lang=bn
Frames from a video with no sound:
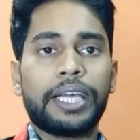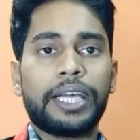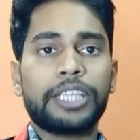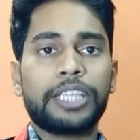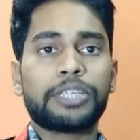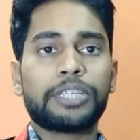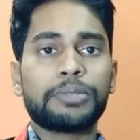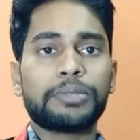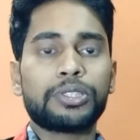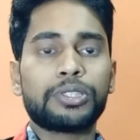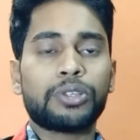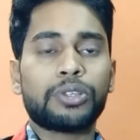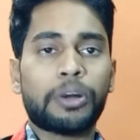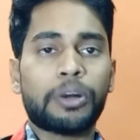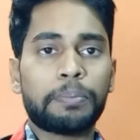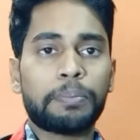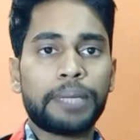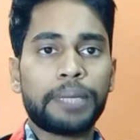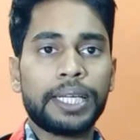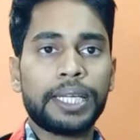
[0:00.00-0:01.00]
এই সমস্ত
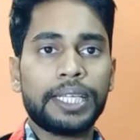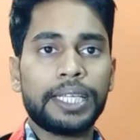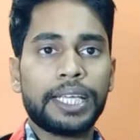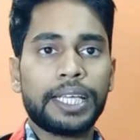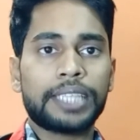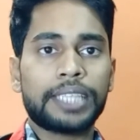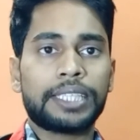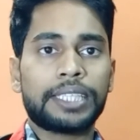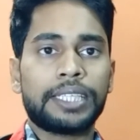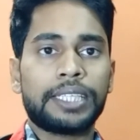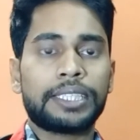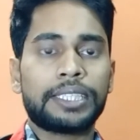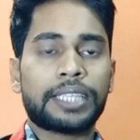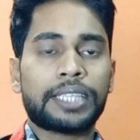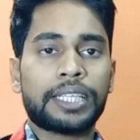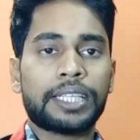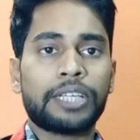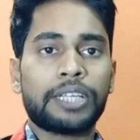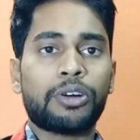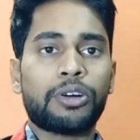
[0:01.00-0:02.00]
কমপ্লেন নিয়ে আসে যে
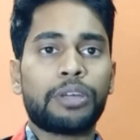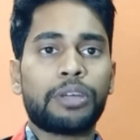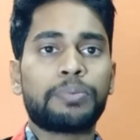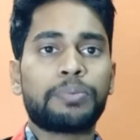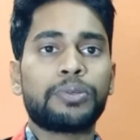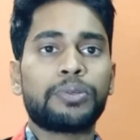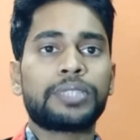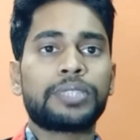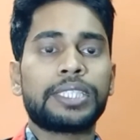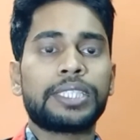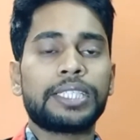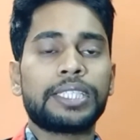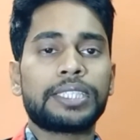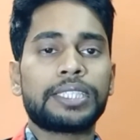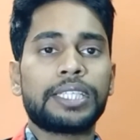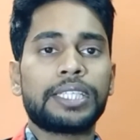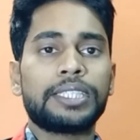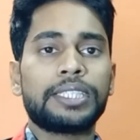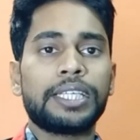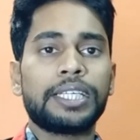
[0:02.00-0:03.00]
তাদের অল্প সিজন
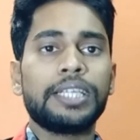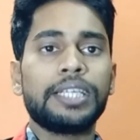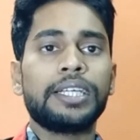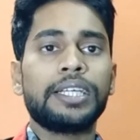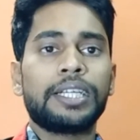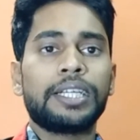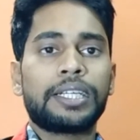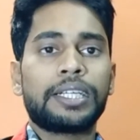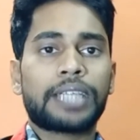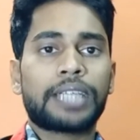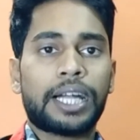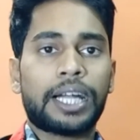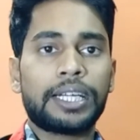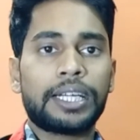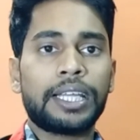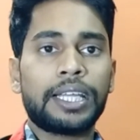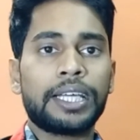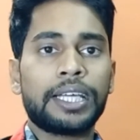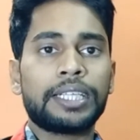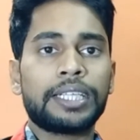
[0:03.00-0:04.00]
চেঞ্জেই
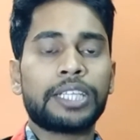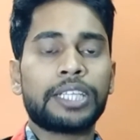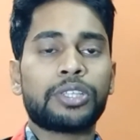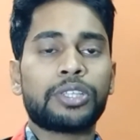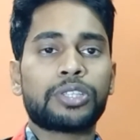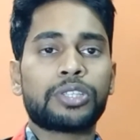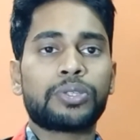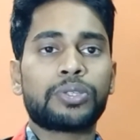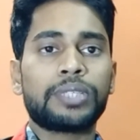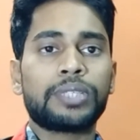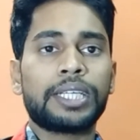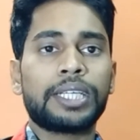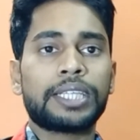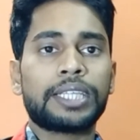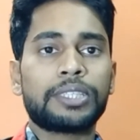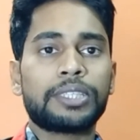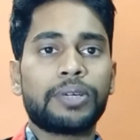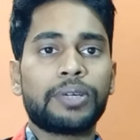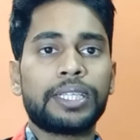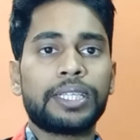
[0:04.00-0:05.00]
ঠান্ডা লেগে যায় জ্বর সর্দি
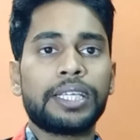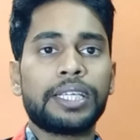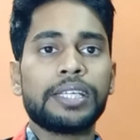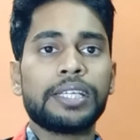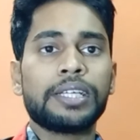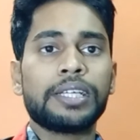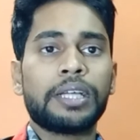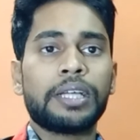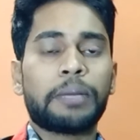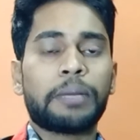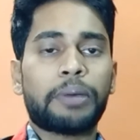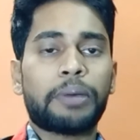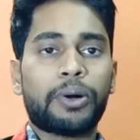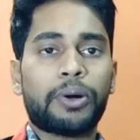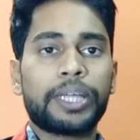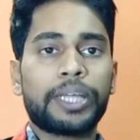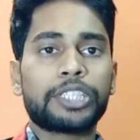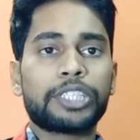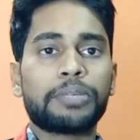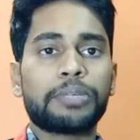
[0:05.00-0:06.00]
কাশি হয়ে যায় বা
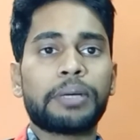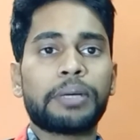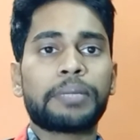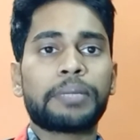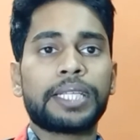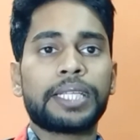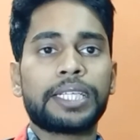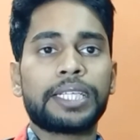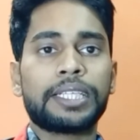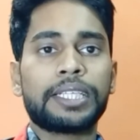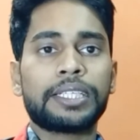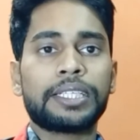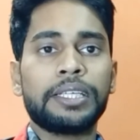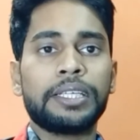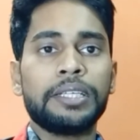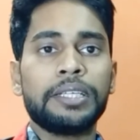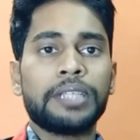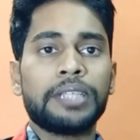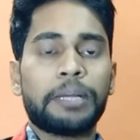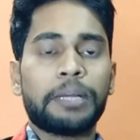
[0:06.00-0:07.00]
অনেক সময় আমরা দেখে
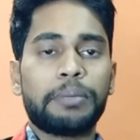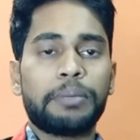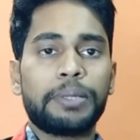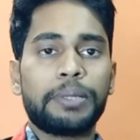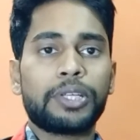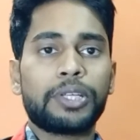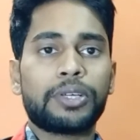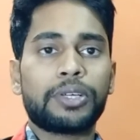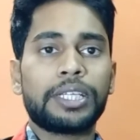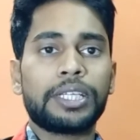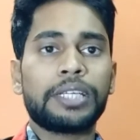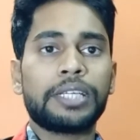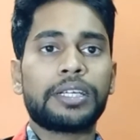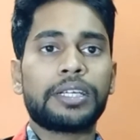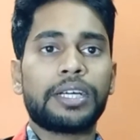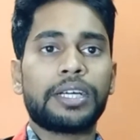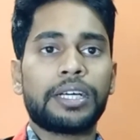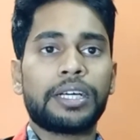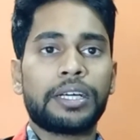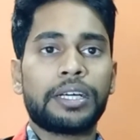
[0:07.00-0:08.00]
থাকি বিভিন্ন ধরনের
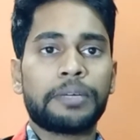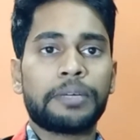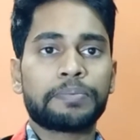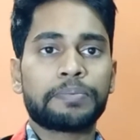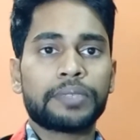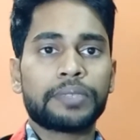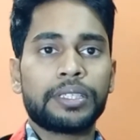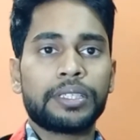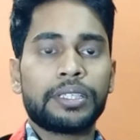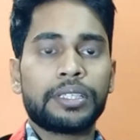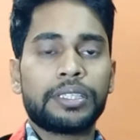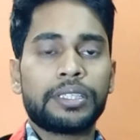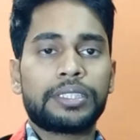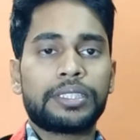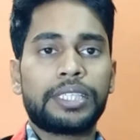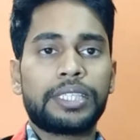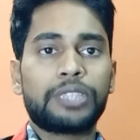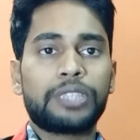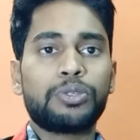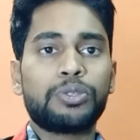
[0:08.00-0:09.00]

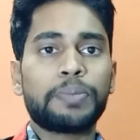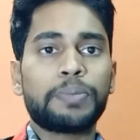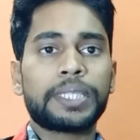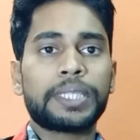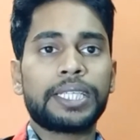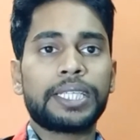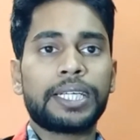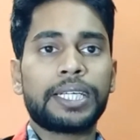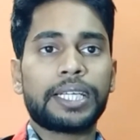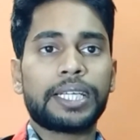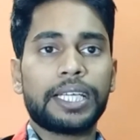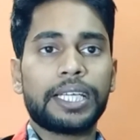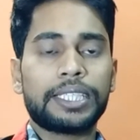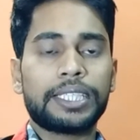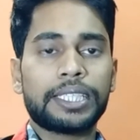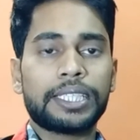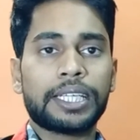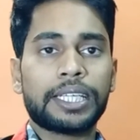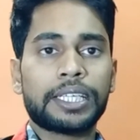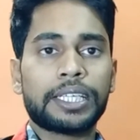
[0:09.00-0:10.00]
শিশু পেশেন্ট
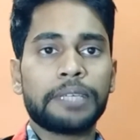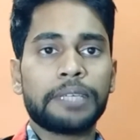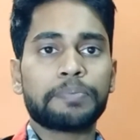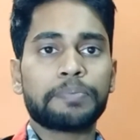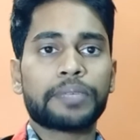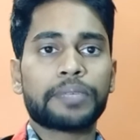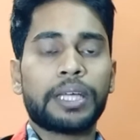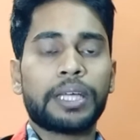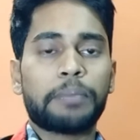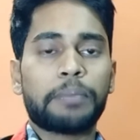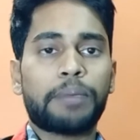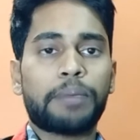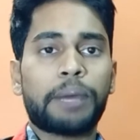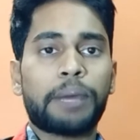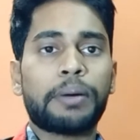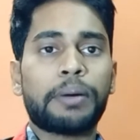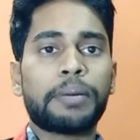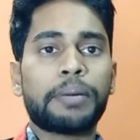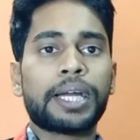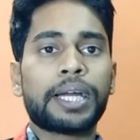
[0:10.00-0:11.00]
এসে থাকে
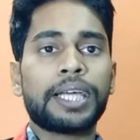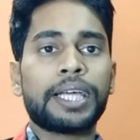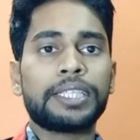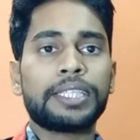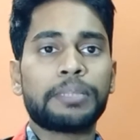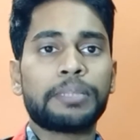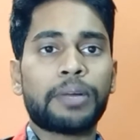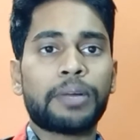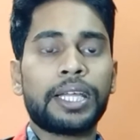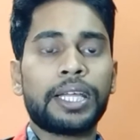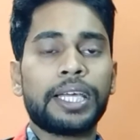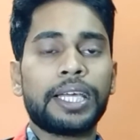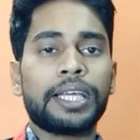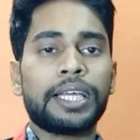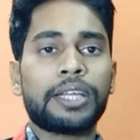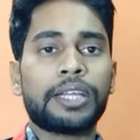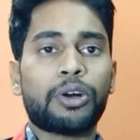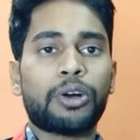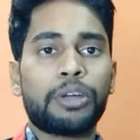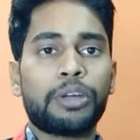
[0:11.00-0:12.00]
বাবা মারা এসে বলে
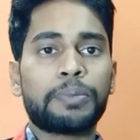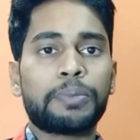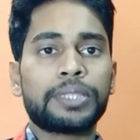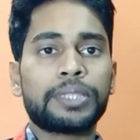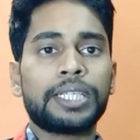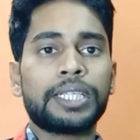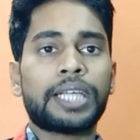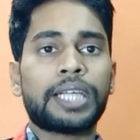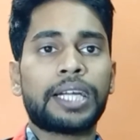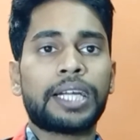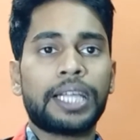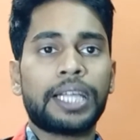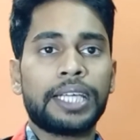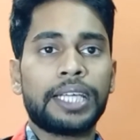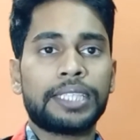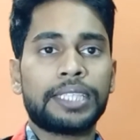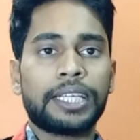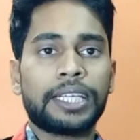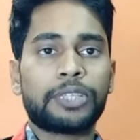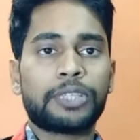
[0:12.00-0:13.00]
এর অল্পতেই ঠান্ডা
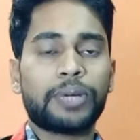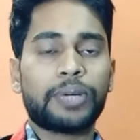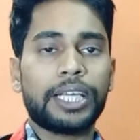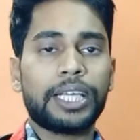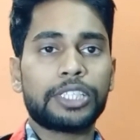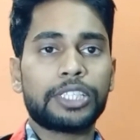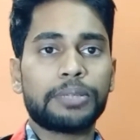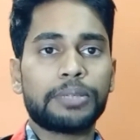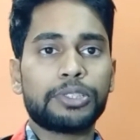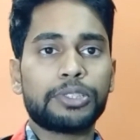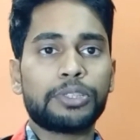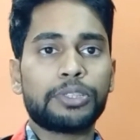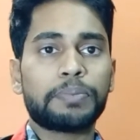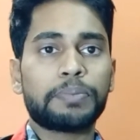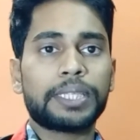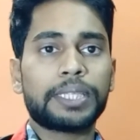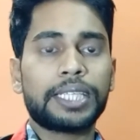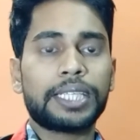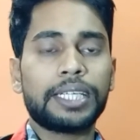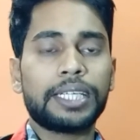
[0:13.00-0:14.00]
লেগে যায় তো এই সমস্ত
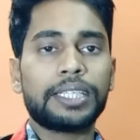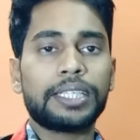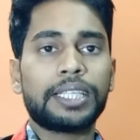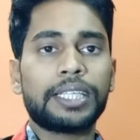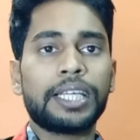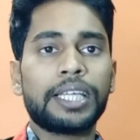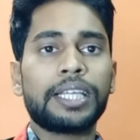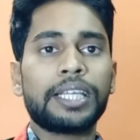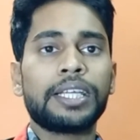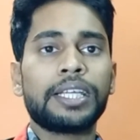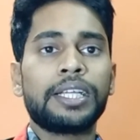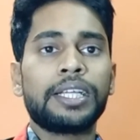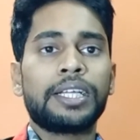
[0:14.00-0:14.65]
পেশেন্টের